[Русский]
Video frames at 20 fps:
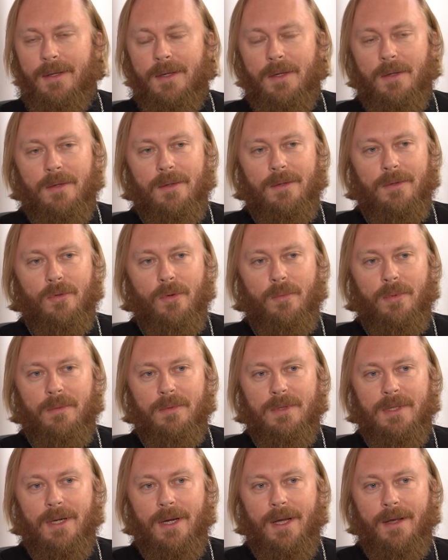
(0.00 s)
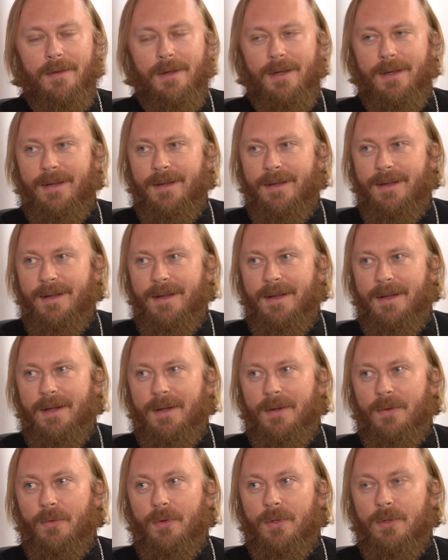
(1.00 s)
в добром здравии.
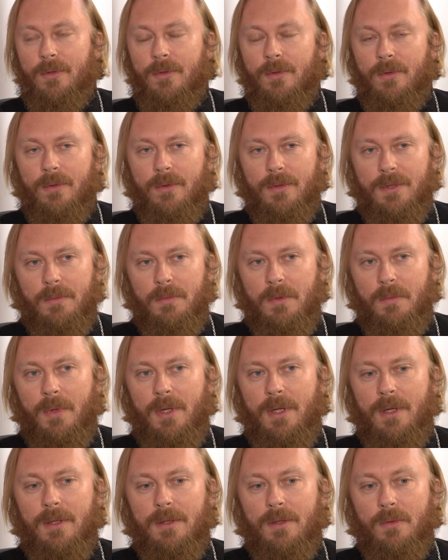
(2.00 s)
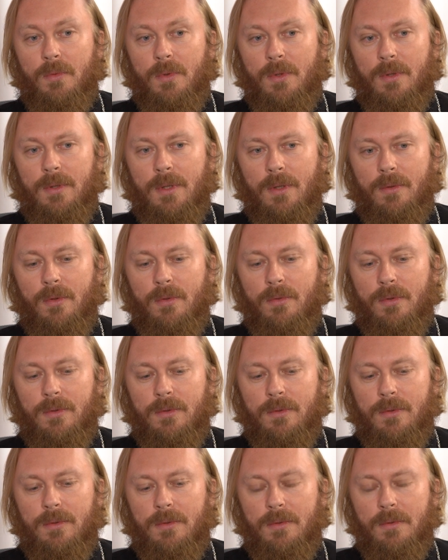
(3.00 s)
Вот. Но, тем не менее, это было такое
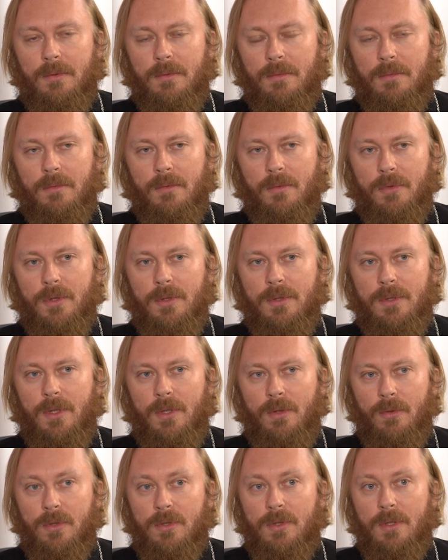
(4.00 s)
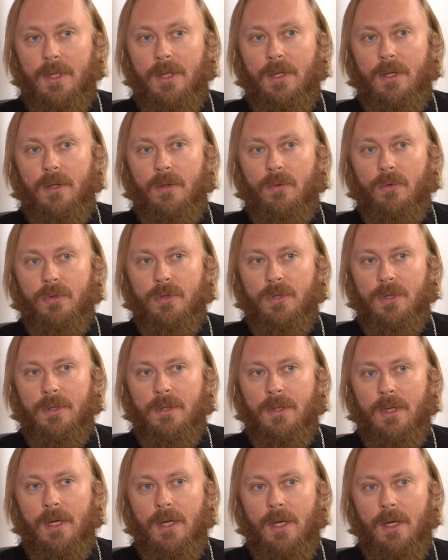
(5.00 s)
вот э, очень серьезное и
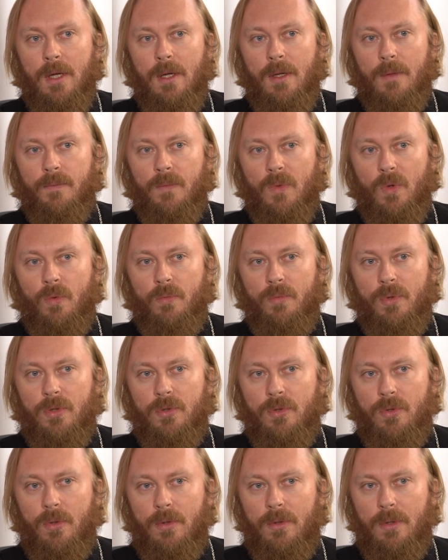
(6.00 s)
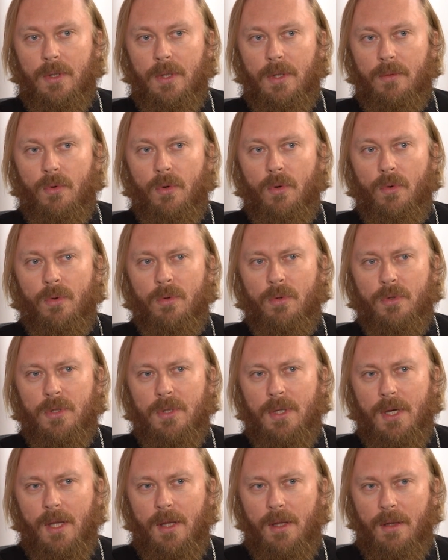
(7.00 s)
очень убежденное его. Он
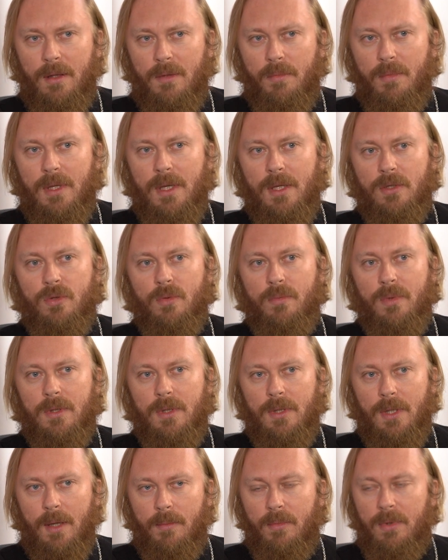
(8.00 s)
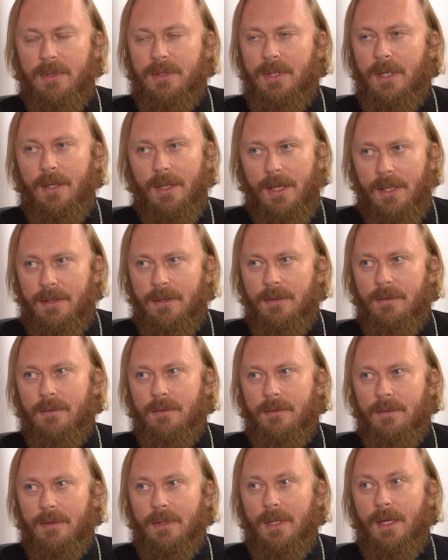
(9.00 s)
очень хотел от меня, чтобы это, я был согласен
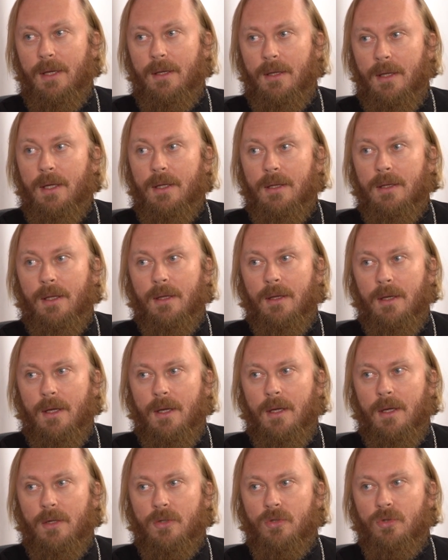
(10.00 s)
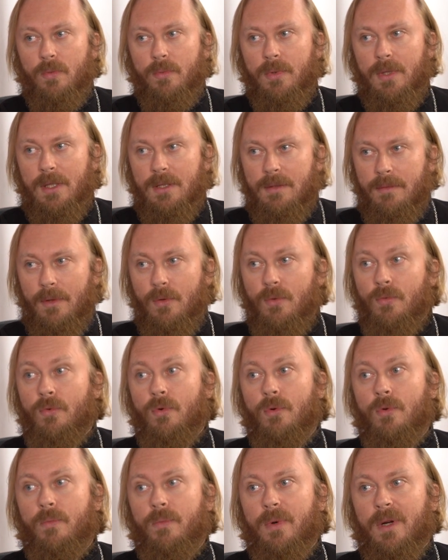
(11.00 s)
угу. на это, чтобы я свою
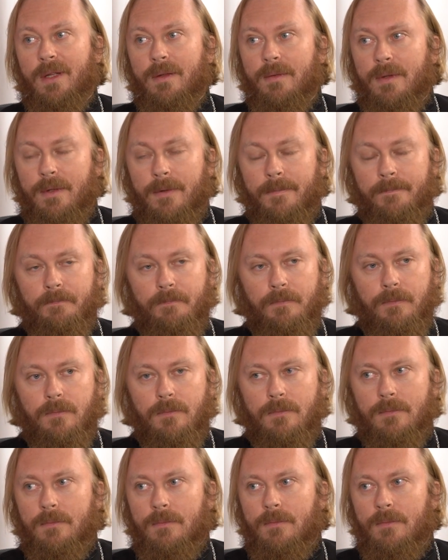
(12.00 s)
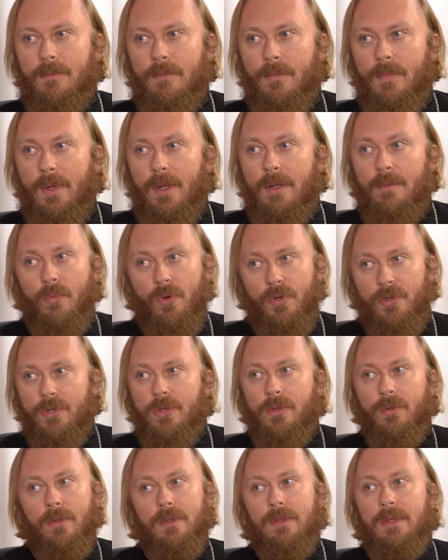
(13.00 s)
волю проявил. Больше года назад.
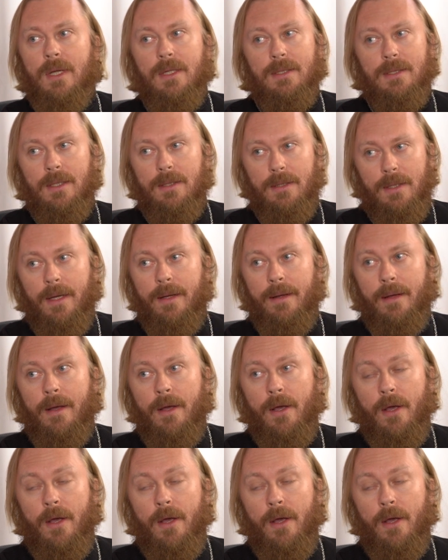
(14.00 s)
Больше года назад, да.